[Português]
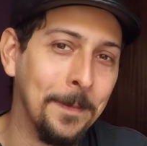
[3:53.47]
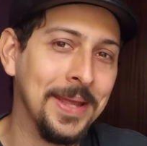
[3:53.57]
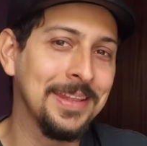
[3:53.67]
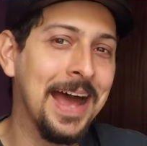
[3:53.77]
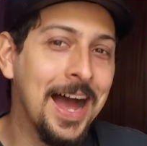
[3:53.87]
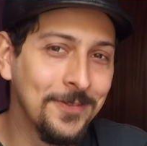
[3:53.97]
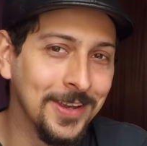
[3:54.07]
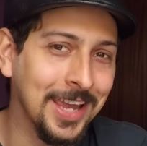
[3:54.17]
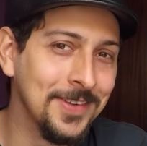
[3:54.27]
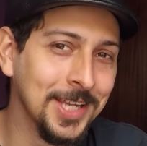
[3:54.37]
e Pena da
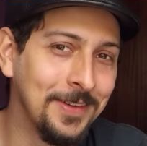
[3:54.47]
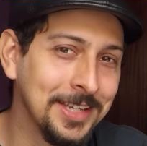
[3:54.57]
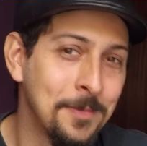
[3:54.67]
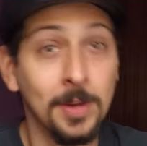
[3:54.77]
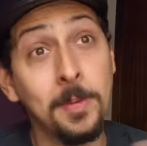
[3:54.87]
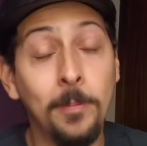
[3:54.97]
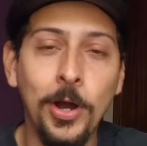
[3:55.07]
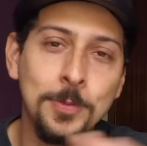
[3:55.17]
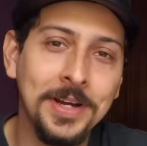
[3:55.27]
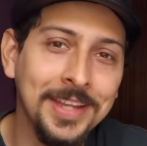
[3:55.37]
Árpia quer mandar um aqui pra mim,
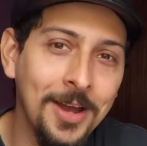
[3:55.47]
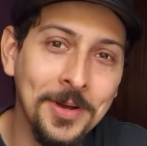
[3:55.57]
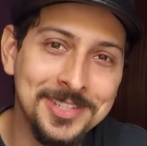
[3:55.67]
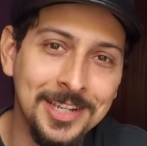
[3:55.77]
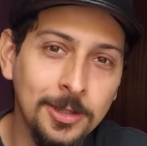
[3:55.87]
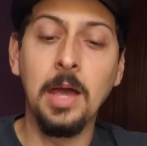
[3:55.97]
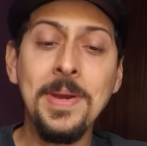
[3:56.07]
pode mandar, eu aceito.